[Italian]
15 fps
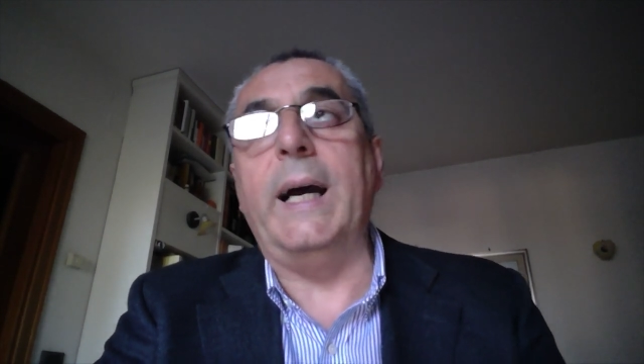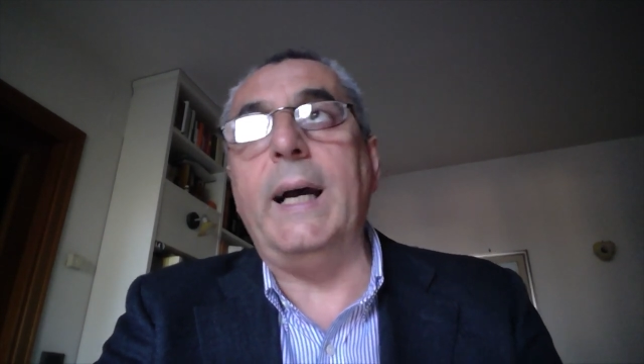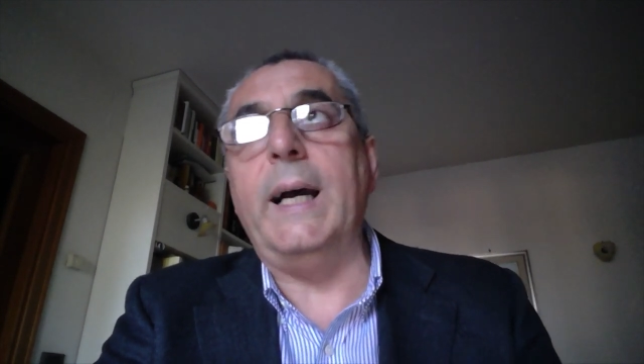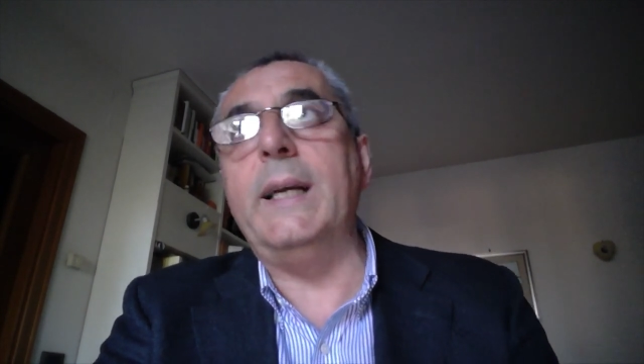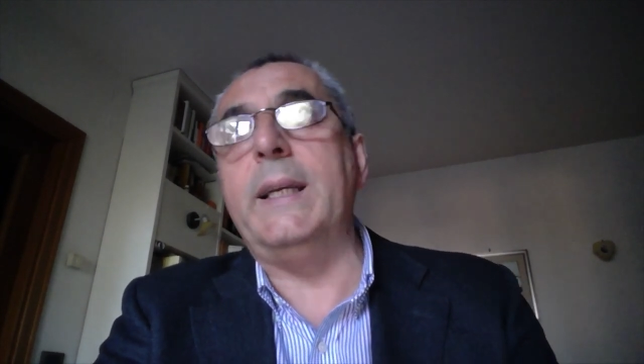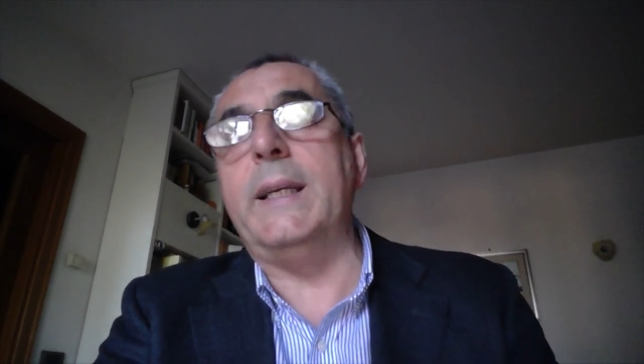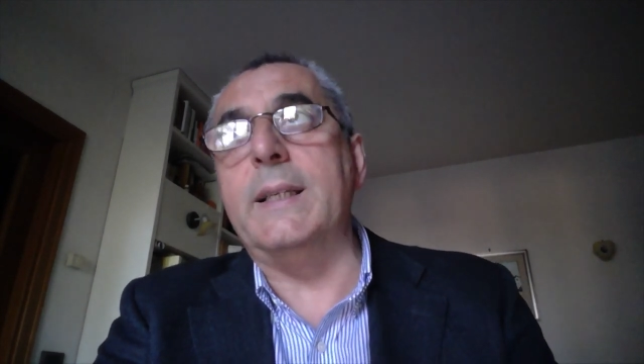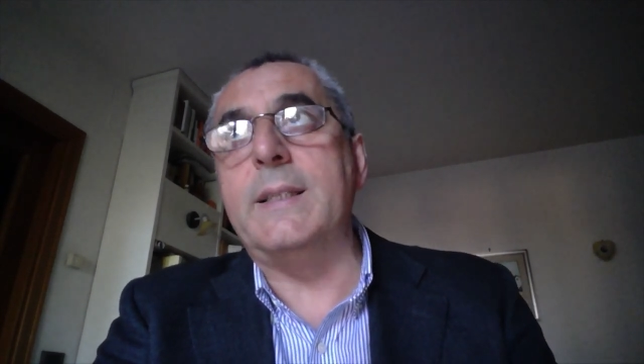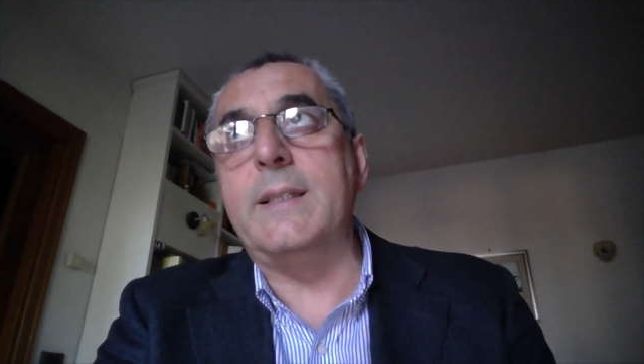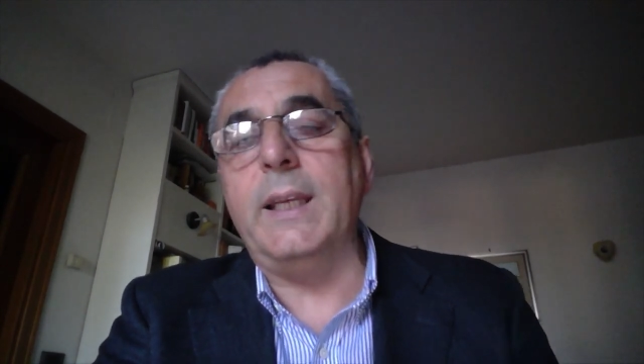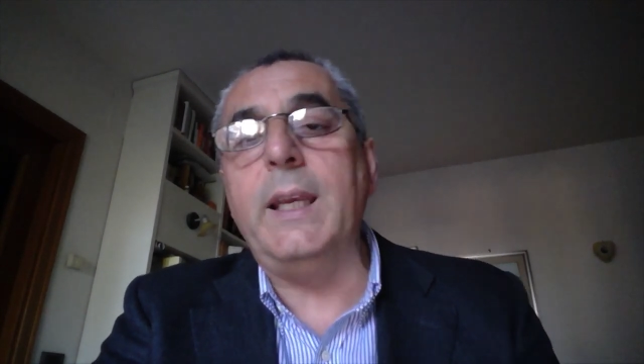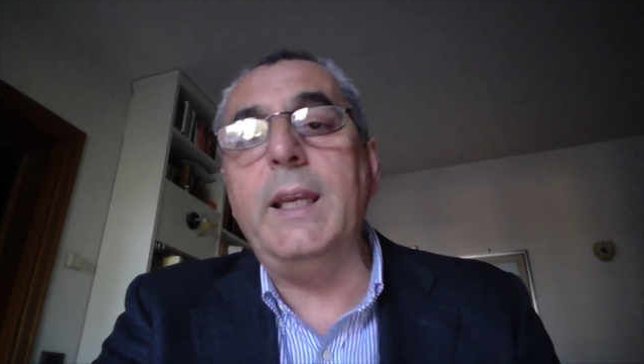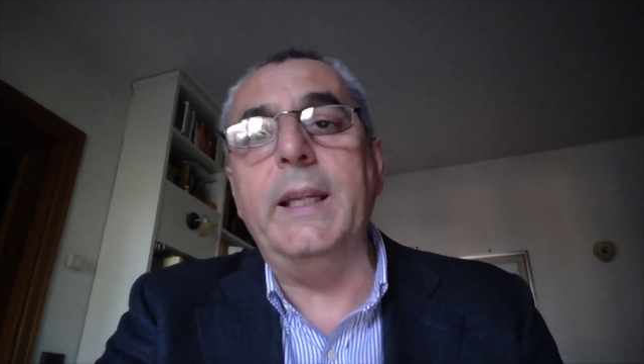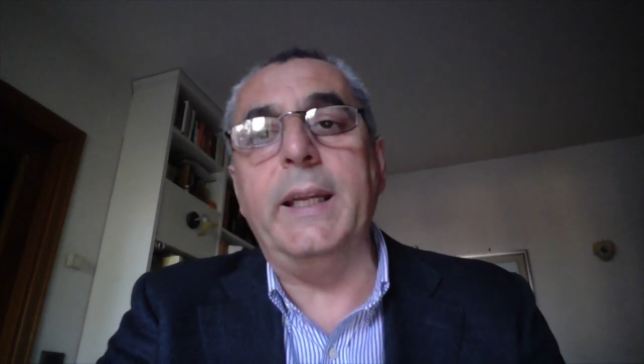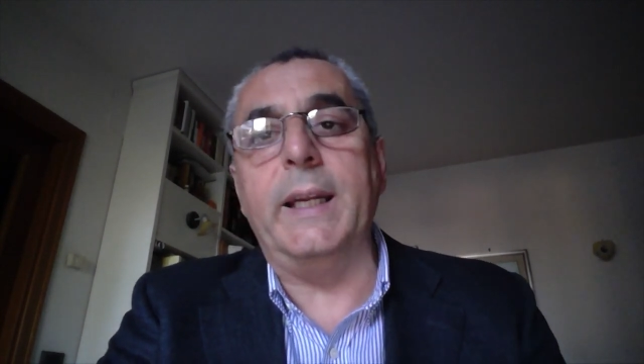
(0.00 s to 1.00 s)
anche
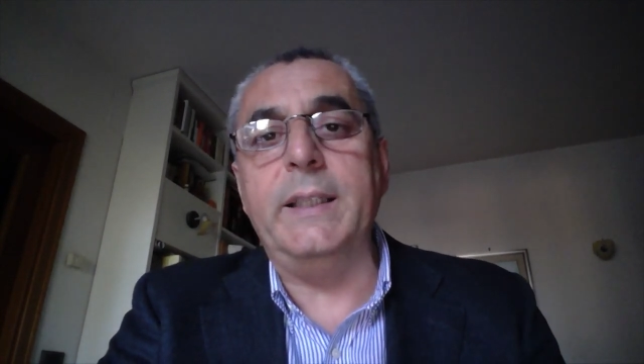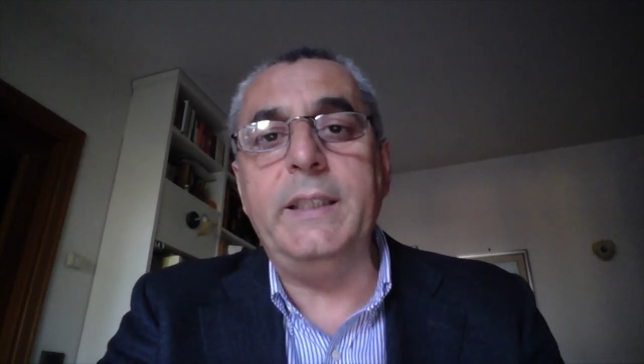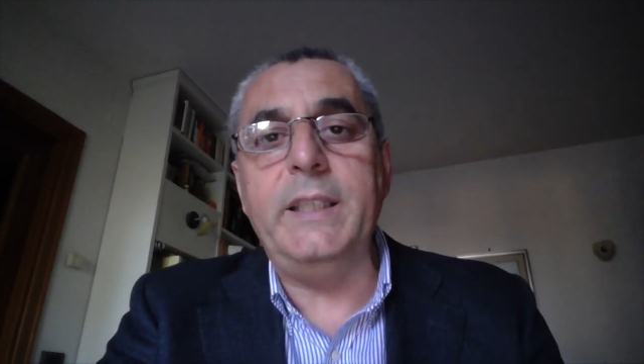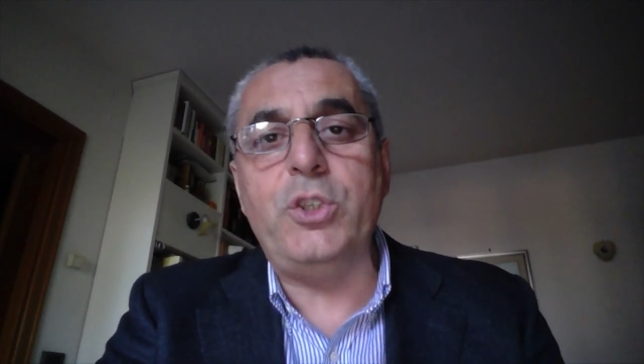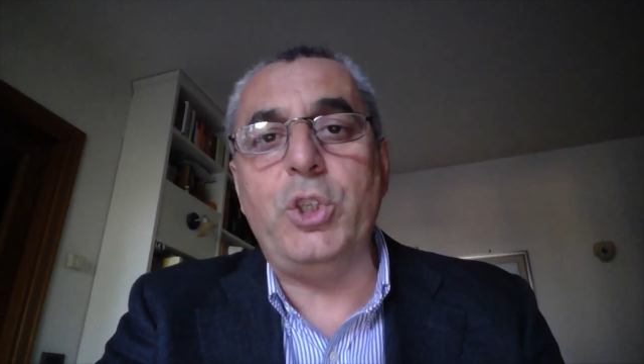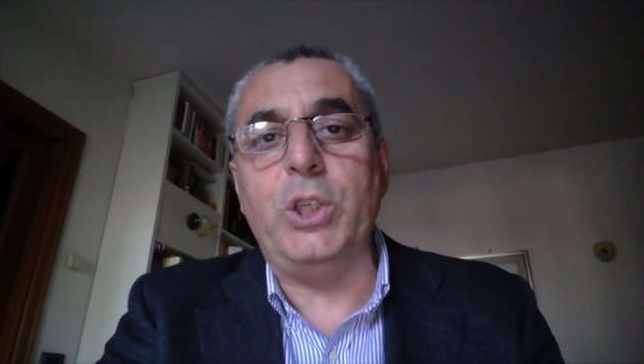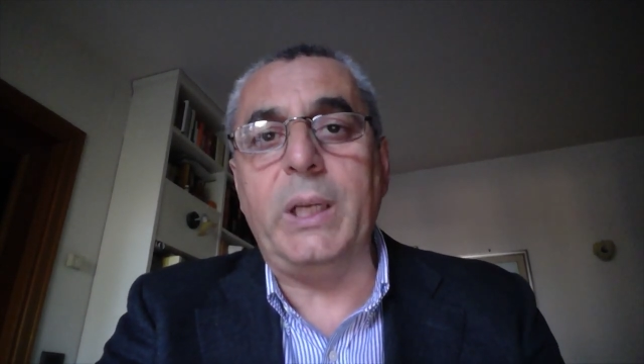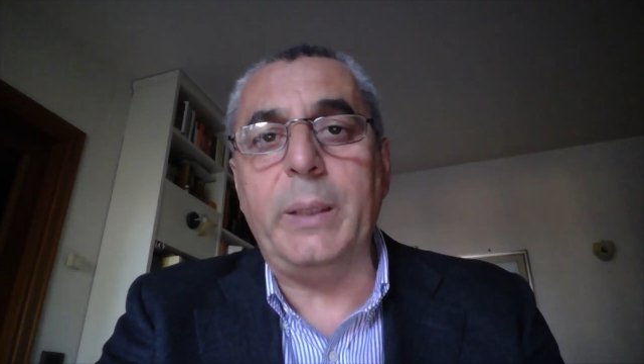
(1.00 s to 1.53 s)
se le radici